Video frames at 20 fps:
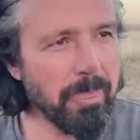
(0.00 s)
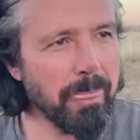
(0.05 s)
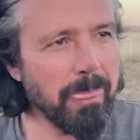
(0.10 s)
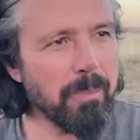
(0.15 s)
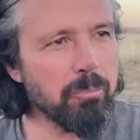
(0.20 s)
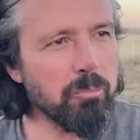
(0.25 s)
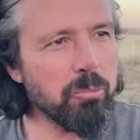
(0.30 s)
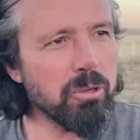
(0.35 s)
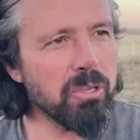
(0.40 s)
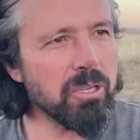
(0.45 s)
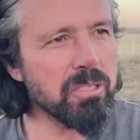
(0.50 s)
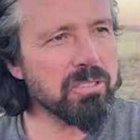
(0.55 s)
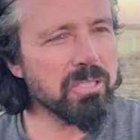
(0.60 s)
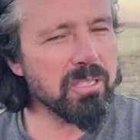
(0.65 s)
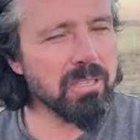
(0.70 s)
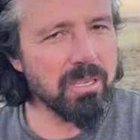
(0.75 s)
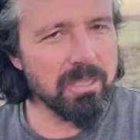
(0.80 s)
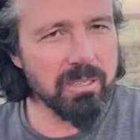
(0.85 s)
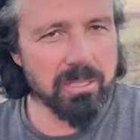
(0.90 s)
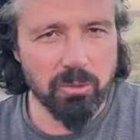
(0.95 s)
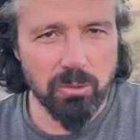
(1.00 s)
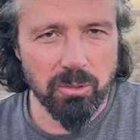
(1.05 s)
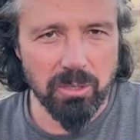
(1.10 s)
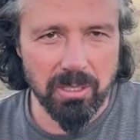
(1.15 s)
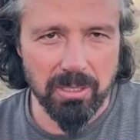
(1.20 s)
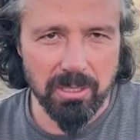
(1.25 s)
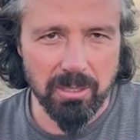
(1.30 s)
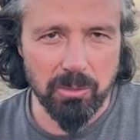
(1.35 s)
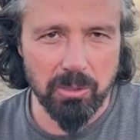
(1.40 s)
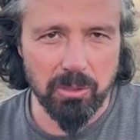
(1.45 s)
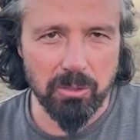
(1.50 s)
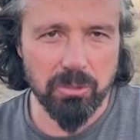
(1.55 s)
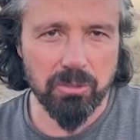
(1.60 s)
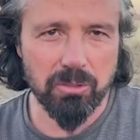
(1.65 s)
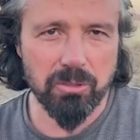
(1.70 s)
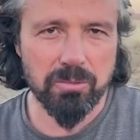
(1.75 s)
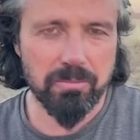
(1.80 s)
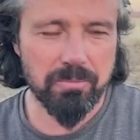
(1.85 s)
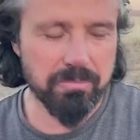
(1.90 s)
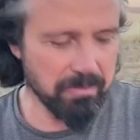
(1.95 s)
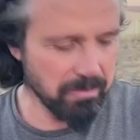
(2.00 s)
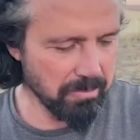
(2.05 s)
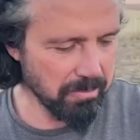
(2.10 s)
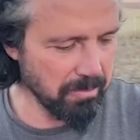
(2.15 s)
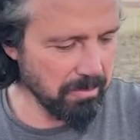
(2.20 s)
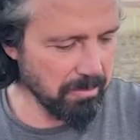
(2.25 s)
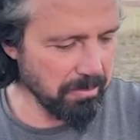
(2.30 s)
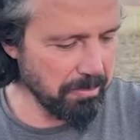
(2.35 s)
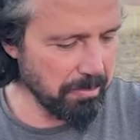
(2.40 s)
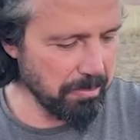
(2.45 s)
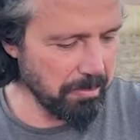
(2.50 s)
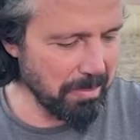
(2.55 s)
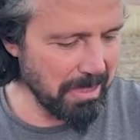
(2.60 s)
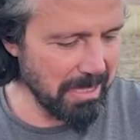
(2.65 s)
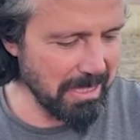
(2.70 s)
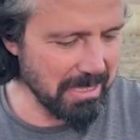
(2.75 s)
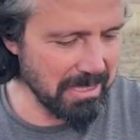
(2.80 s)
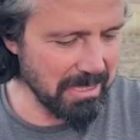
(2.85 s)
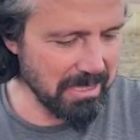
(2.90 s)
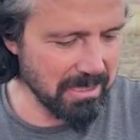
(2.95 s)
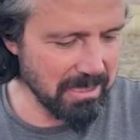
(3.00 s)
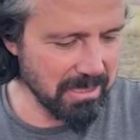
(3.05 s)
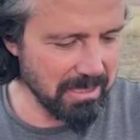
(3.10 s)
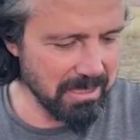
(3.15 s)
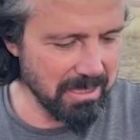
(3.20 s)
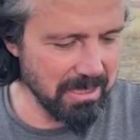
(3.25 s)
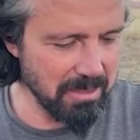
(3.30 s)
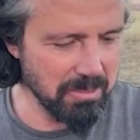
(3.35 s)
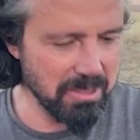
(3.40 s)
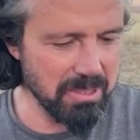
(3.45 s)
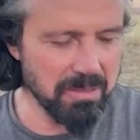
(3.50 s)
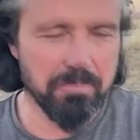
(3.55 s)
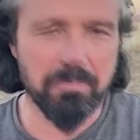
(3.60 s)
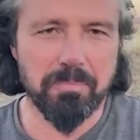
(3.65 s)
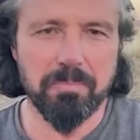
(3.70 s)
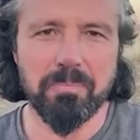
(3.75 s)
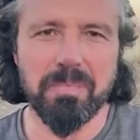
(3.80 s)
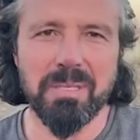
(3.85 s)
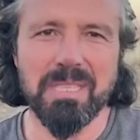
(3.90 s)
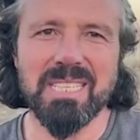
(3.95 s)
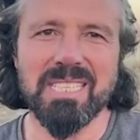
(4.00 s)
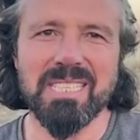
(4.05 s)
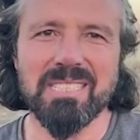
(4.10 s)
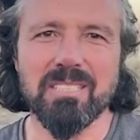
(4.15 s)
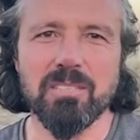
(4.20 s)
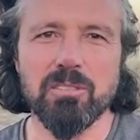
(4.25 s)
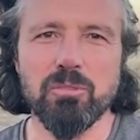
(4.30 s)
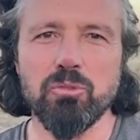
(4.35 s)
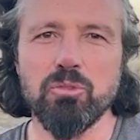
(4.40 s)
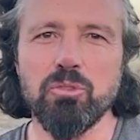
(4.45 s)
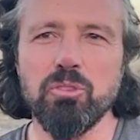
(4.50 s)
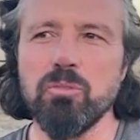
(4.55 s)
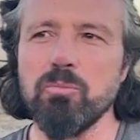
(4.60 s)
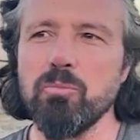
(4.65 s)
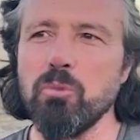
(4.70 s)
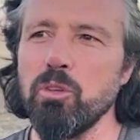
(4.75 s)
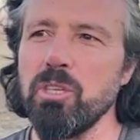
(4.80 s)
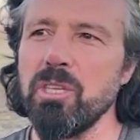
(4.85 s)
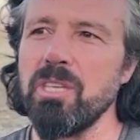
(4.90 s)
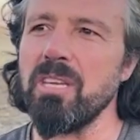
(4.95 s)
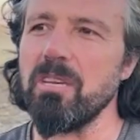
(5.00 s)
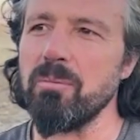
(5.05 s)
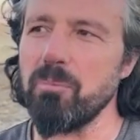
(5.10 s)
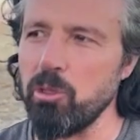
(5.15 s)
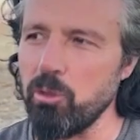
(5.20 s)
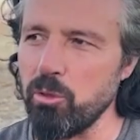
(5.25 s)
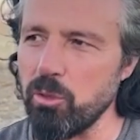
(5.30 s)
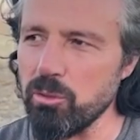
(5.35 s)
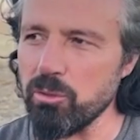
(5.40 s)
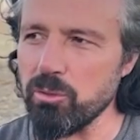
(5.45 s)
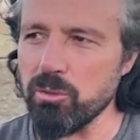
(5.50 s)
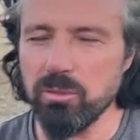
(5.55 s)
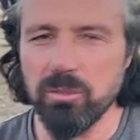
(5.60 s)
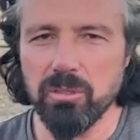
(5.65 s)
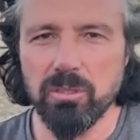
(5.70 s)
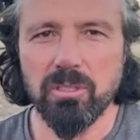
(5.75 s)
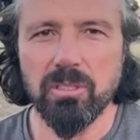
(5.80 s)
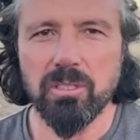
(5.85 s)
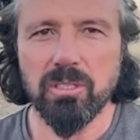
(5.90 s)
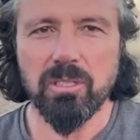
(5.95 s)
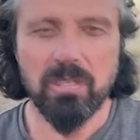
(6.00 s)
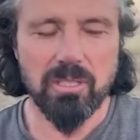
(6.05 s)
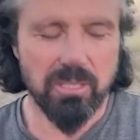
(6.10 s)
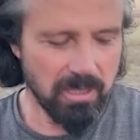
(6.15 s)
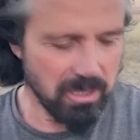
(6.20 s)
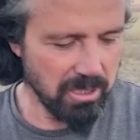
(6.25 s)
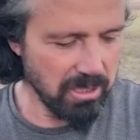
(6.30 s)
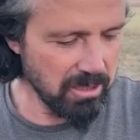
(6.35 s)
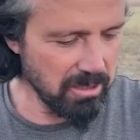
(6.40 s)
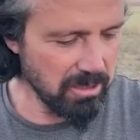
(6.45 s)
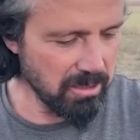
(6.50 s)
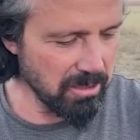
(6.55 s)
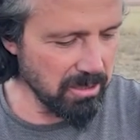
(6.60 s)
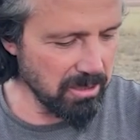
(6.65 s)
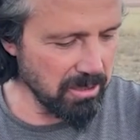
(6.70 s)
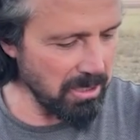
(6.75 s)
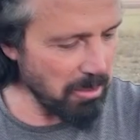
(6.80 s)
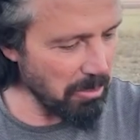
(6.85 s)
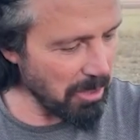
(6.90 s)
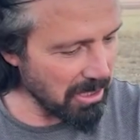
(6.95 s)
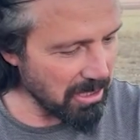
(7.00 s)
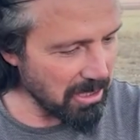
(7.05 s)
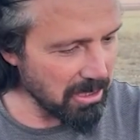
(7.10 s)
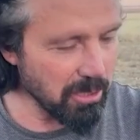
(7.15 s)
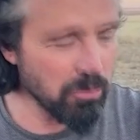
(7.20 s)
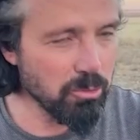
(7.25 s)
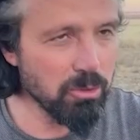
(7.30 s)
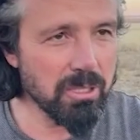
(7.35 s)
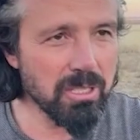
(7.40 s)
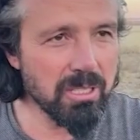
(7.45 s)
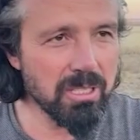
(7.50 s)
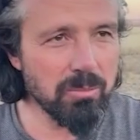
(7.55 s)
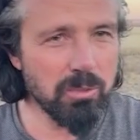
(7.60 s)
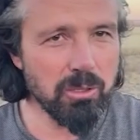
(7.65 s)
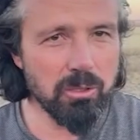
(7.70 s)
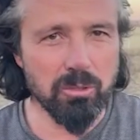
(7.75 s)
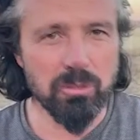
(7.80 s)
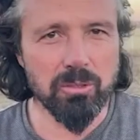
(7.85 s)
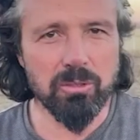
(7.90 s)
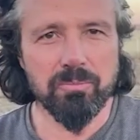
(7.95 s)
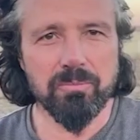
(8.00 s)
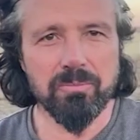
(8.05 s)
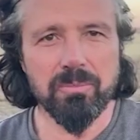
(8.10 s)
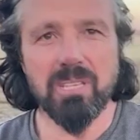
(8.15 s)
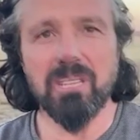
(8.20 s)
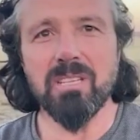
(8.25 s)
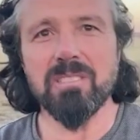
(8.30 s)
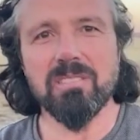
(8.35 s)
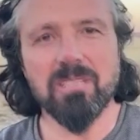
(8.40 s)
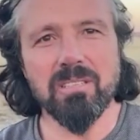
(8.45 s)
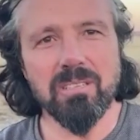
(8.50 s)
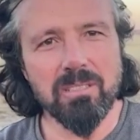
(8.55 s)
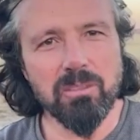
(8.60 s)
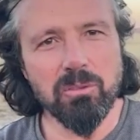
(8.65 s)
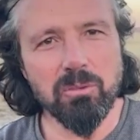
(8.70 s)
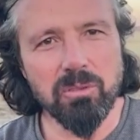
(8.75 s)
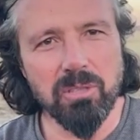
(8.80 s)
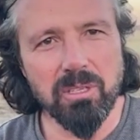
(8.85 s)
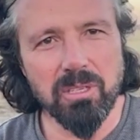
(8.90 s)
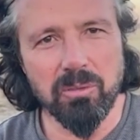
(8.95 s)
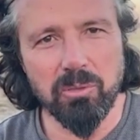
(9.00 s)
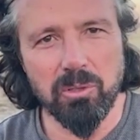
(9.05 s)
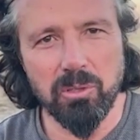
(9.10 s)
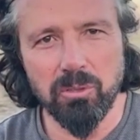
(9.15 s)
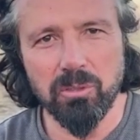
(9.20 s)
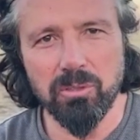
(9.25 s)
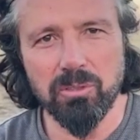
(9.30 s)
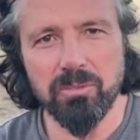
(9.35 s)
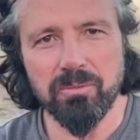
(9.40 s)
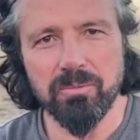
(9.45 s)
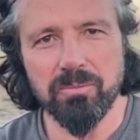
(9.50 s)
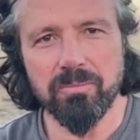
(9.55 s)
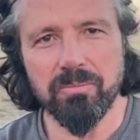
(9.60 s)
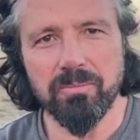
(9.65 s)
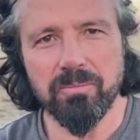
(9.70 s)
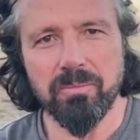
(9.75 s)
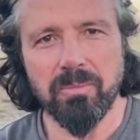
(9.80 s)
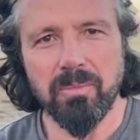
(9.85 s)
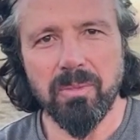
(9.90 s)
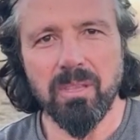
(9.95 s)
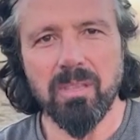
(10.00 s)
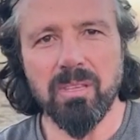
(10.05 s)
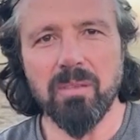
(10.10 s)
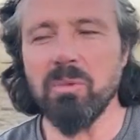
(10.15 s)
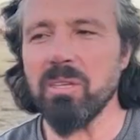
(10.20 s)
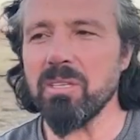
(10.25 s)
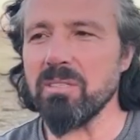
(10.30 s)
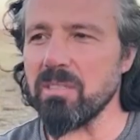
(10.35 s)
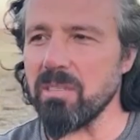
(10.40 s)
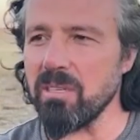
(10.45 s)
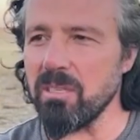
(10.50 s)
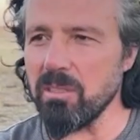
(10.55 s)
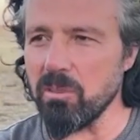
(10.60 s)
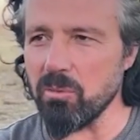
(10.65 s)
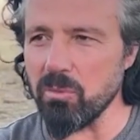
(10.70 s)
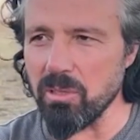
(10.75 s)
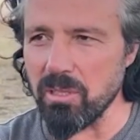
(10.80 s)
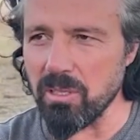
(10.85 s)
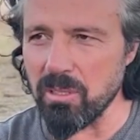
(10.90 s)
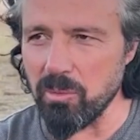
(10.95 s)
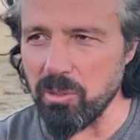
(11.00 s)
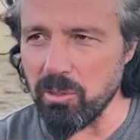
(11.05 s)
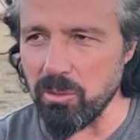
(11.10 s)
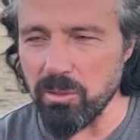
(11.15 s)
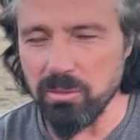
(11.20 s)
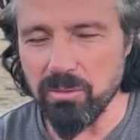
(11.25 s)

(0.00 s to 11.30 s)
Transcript: Boya sanayinde kullanılabiliyor. Bir gramı bin litre suyu boyayabiliyor. Ee, yemeklerde kullanılabiliyor. İlaç sanayinde kullanabiliyor. Kimya sanayinde kullanabiliyor.